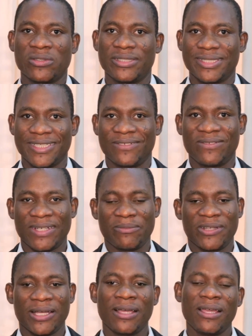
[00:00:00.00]
de ces
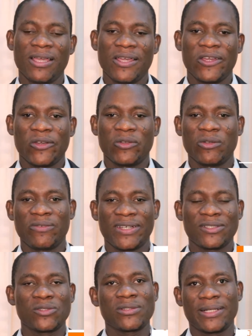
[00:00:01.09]
femmes-là de
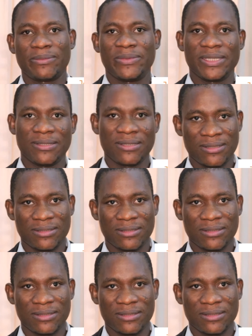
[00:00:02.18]
façon rapide.